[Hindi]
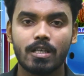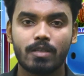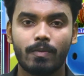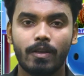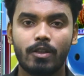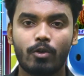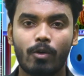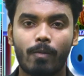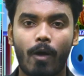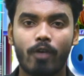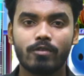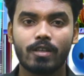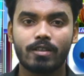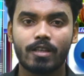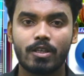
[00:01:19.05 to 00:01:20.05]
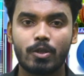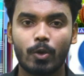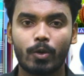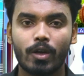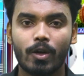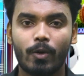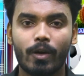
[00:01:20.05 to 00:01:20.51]
स्मिथ को बाउंसर से
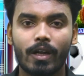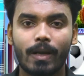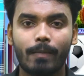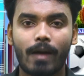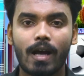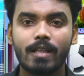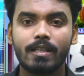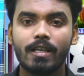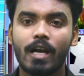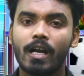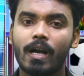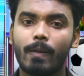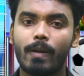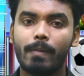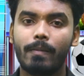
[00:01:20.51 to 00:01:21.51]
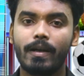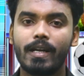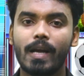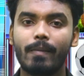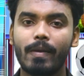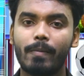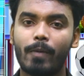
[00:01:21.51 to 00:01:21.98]
चोटिल होने के बाद यह खबर
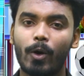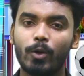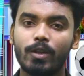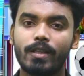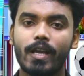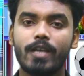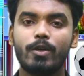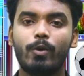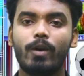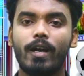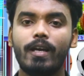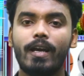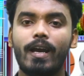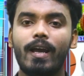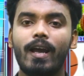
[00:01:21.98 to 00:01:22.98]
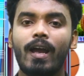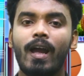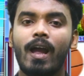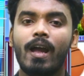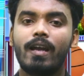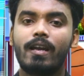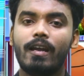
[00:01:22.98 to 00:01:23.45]
मीडिया में बहुत तेज हो गई है
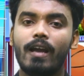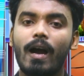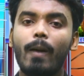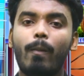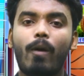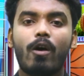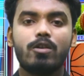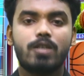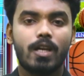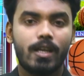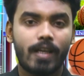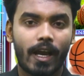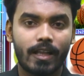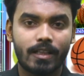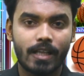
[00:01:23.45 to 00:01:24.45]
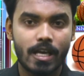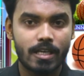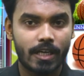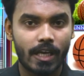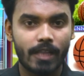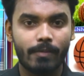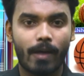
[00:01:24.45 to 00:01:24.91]
कि अब ऑस्ट्रेलियाई
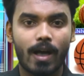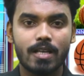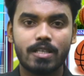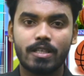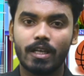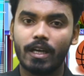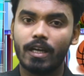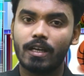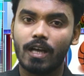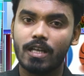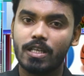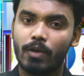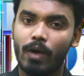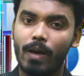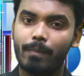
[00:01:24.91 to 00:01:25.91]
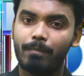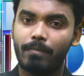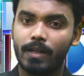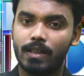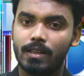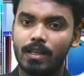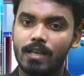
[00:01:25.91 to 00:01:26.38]
तेज गेंदबाज ईट का जवाब
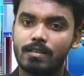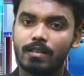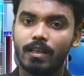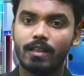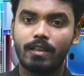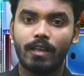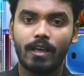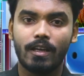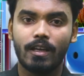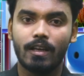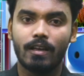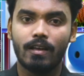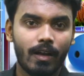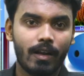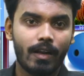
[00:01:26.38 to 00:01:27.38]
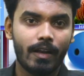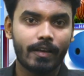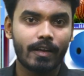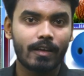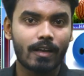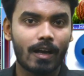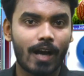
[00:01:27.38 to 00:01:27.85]
पत्थर से देगी
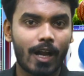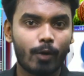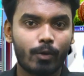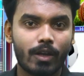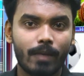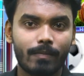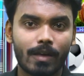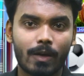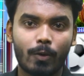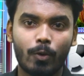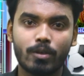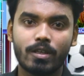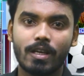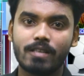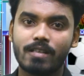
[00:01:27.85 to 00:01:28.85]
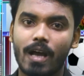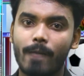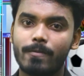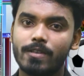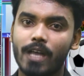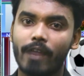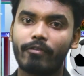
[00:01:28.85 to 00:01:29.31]
लेकिन कंगालू टीम के कोच ने
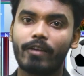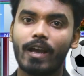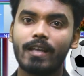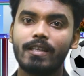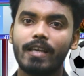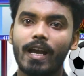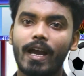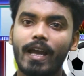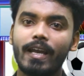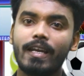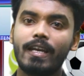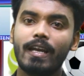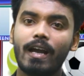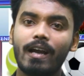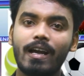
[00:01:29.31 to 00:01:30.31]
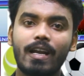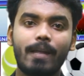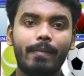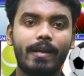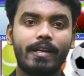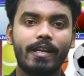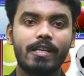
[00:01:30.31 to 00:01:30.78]
साफ साफ कह दिया है कि अगर
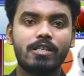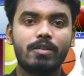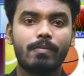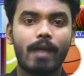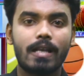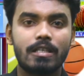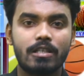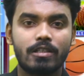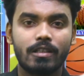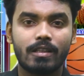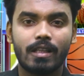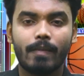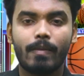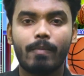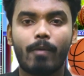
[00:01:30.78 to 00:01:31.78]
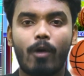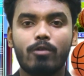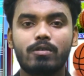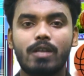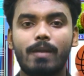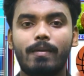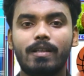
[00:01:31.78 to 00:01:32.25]
हमें टेस्ट मैच जीतने में
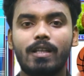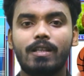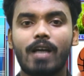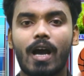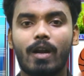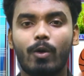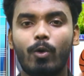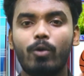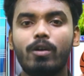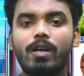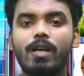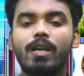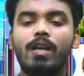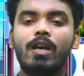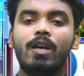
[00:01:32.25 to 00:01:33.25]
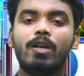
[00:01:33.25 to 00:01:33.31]
बाउंसर मददगार होगी